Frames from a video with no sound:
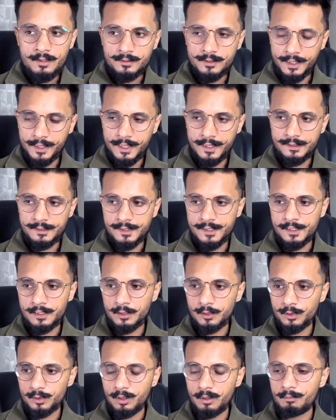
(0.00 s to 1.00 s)
सेकेंड चीज़
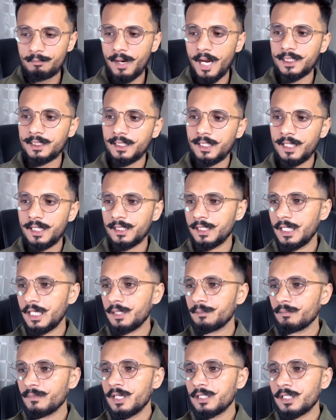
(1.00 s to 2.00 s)
दोस्तों हम बात करेंगे
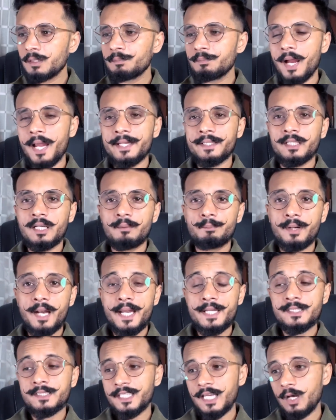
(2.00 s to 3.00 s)
कि पाई का
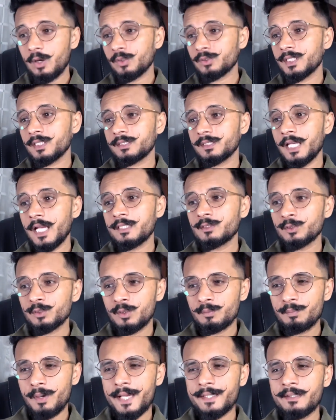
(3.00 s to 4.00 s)
प्राइस क्या हो सकता है
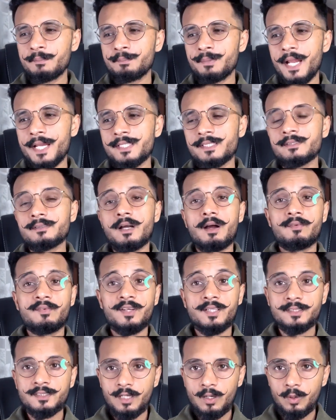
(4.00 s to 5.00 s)
दोस्तों पाई का प्राइस
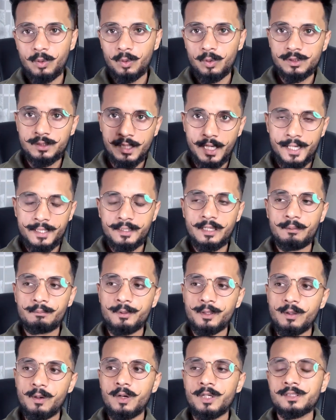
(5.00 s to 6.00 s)
काफ़ी अच्छा हो जाएगा
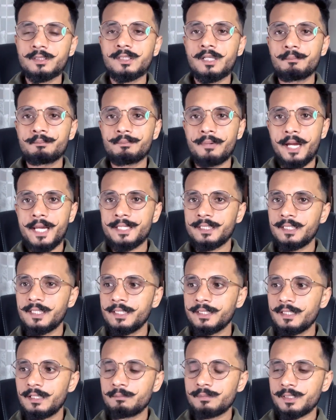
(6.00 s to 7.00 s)
बिकॉज हम पाई के
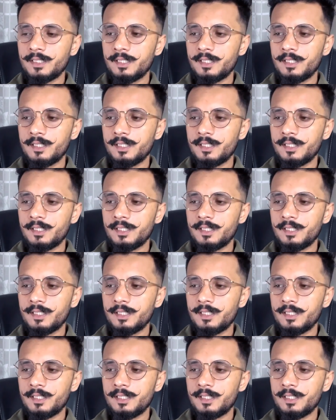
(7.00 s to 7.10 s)
लेके हम